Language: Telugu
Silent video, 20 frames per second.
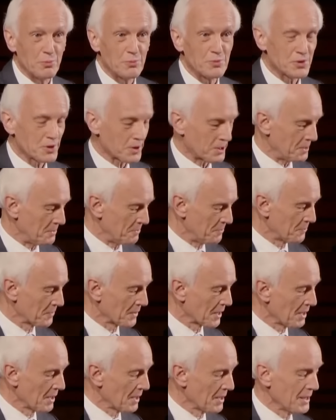నేషనల్ హెల్త్
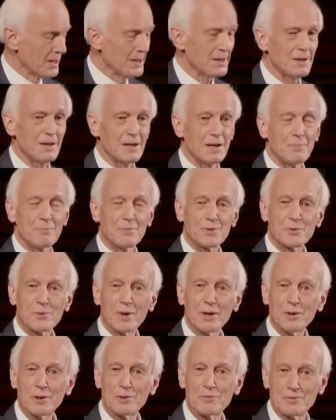సర్వీస్
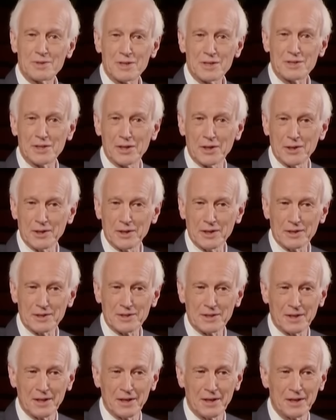ఎన్హెచ్ఎస్
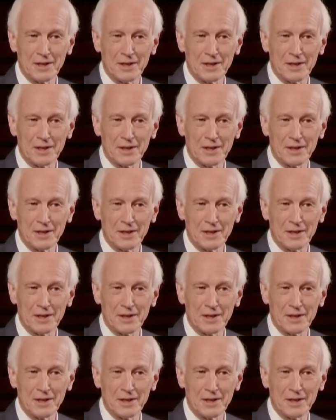కప్పిపుచ్చినట్టు వచ్చిన